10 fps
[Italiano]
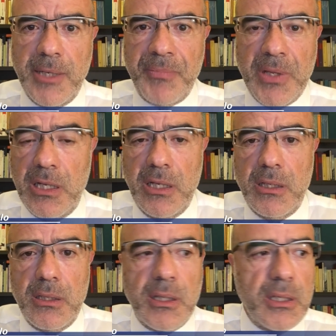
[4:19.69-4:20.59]
il
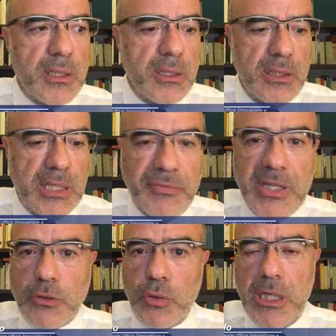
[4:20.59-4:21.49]
eh,
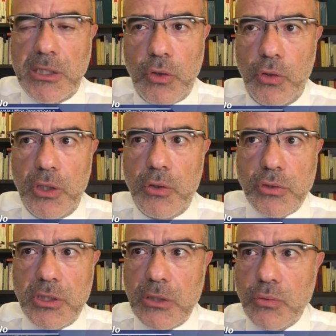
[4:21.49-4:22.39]
navigatore elettronico
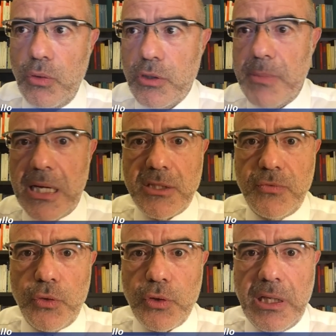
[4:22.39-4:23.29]
sia sullo
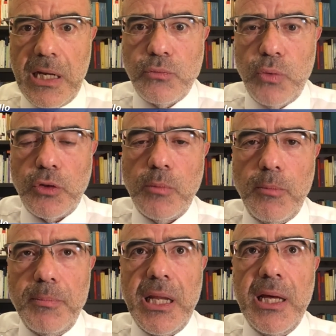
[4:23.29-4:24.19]
smartphone che
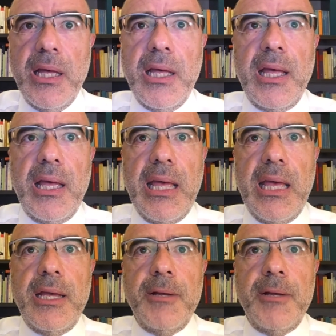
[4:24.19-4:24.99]
sull'automobile. E